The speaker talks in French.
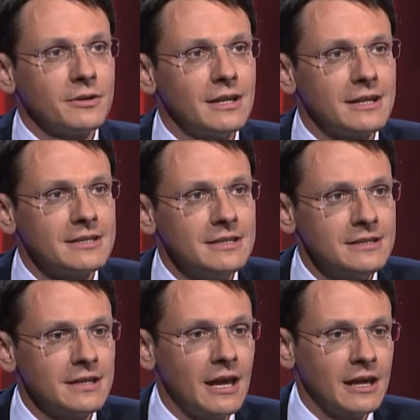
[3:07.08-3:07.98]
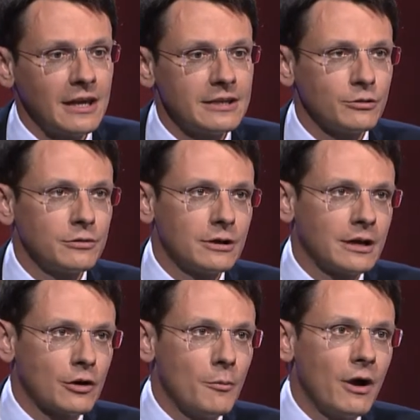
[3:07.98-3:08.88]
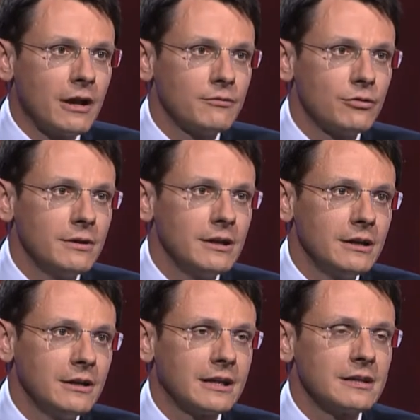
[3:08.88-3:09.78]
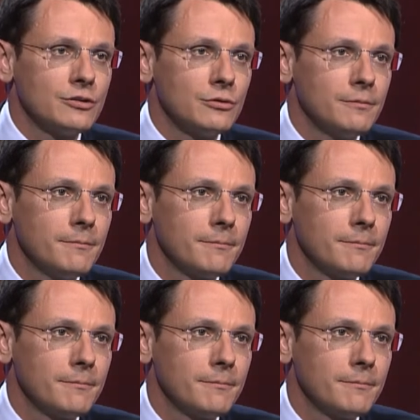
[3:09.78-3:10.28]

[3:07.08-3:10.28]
ans qu'il existe, Quelles ont, comment a évolué les, questions